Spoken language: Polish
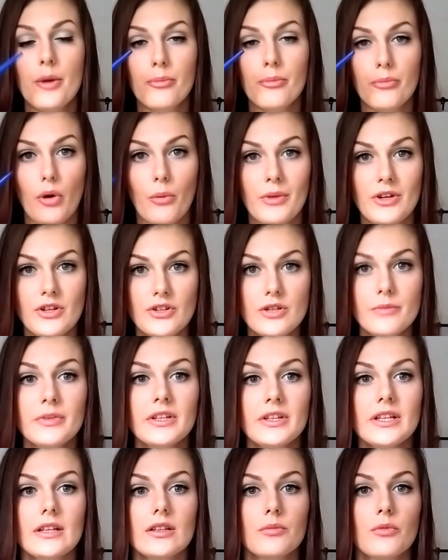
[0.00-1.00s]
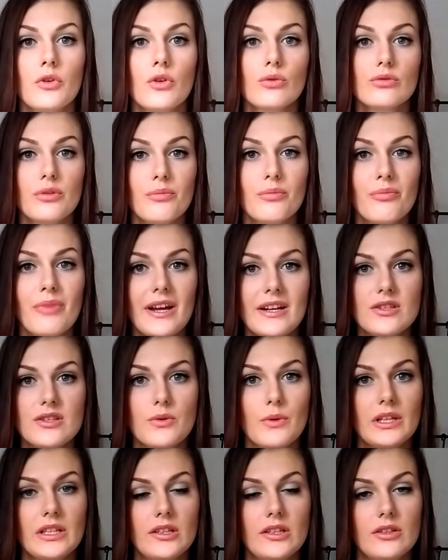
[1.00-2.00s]
pomęczymy na tym oku, to bardzo
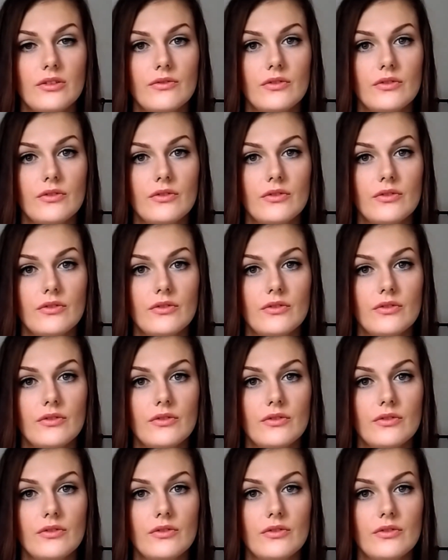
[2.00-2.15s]
ładnie to